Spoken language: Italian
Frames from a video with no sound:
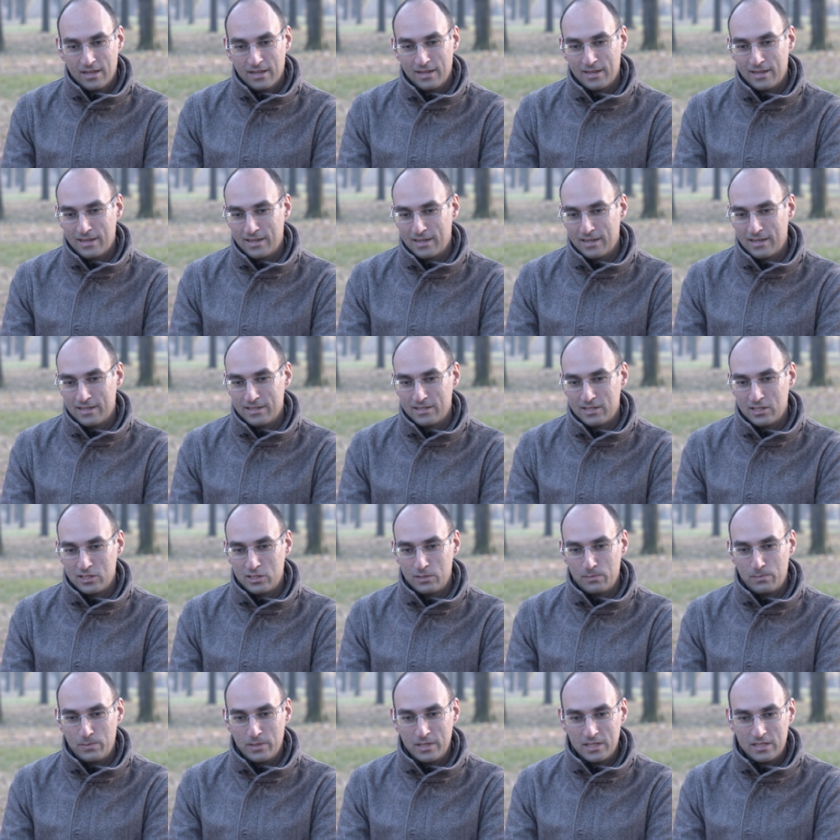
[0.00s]
Eh, se
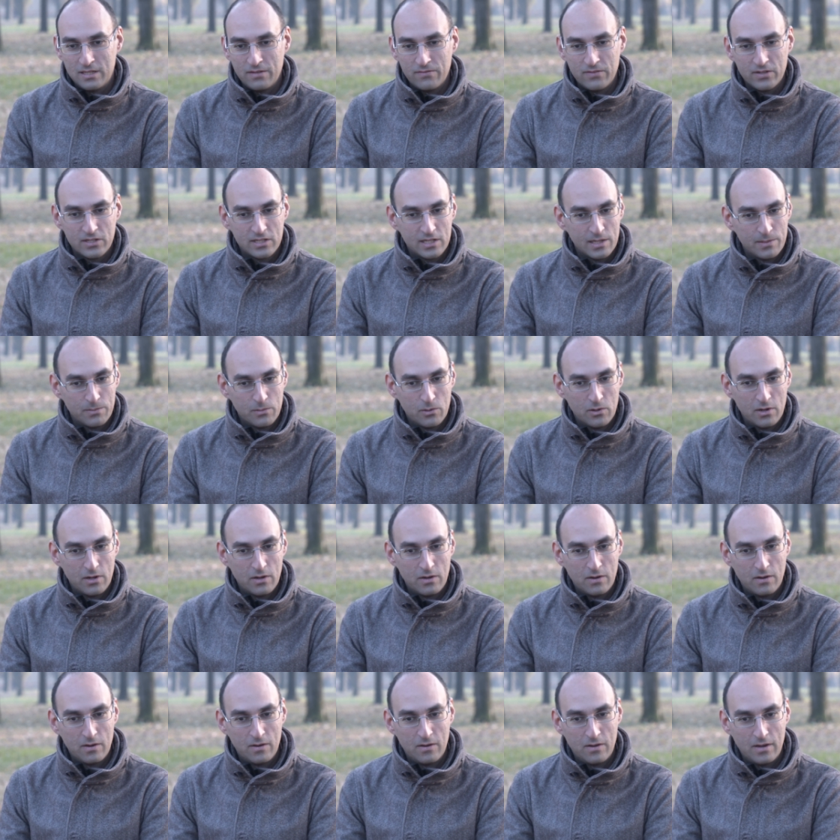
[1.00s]
ci pensi
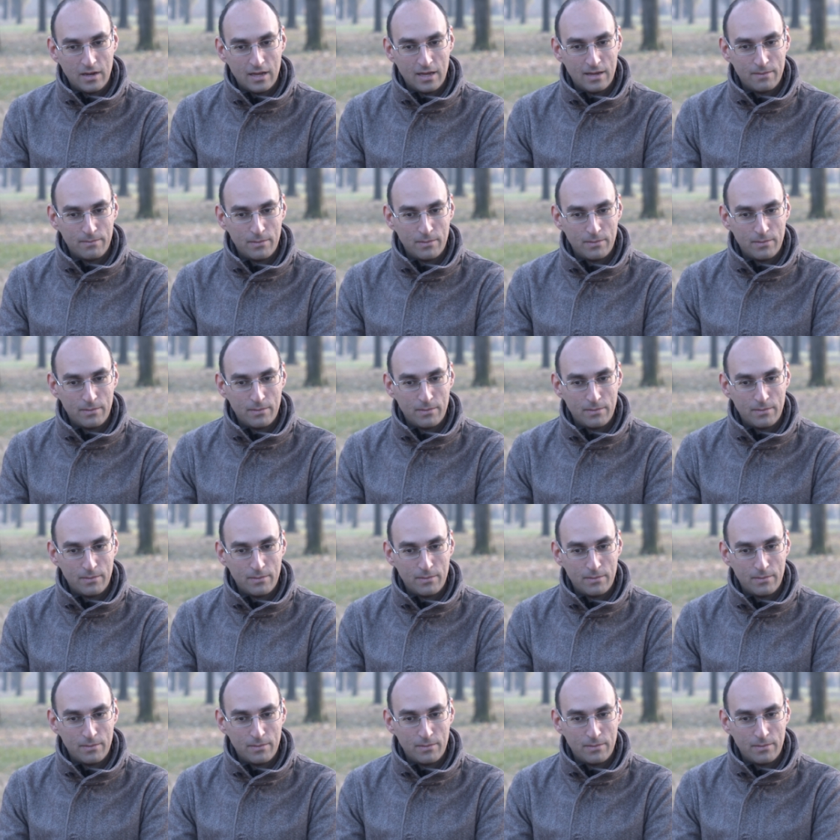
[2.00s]
facciamo la